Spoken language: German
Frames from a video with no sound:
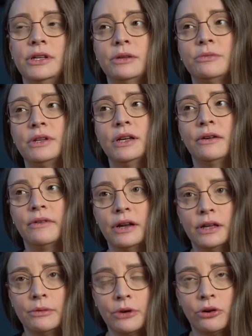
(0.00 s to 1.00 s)
liegt
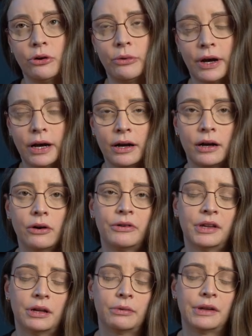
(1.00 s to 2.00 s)
mittlerweile immer noch im
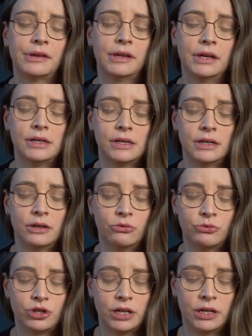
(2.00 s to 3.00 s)
Krankenhaus, aber es geht ihr den
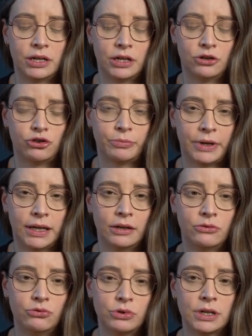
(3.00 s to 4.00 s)
Umständen
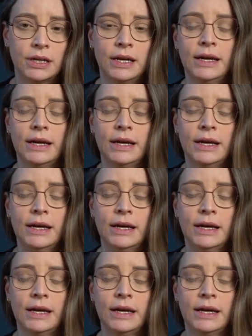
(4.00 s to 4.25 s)
entsprechend gut.